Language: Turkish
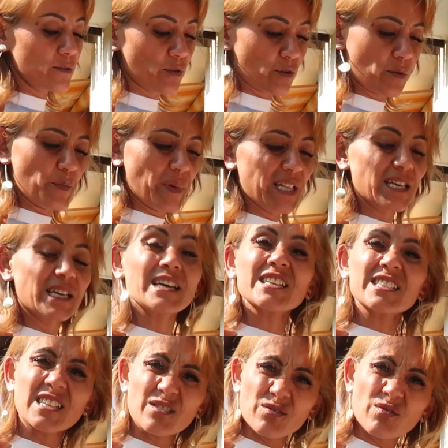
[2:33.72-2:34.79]
yok belirli
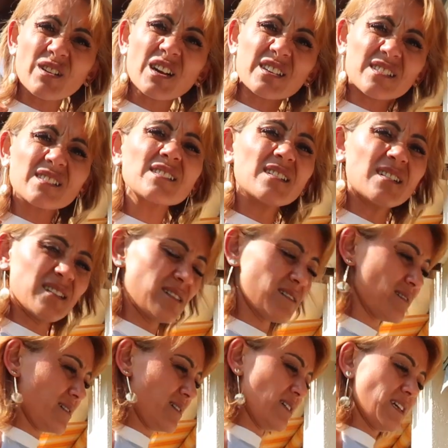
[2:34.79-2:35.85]
yaştan sonra artık aa,
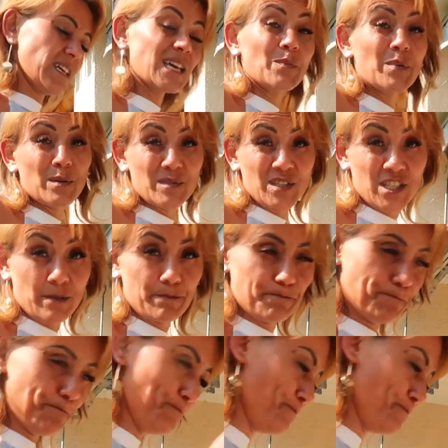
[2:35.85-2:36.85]
yapamayacağım.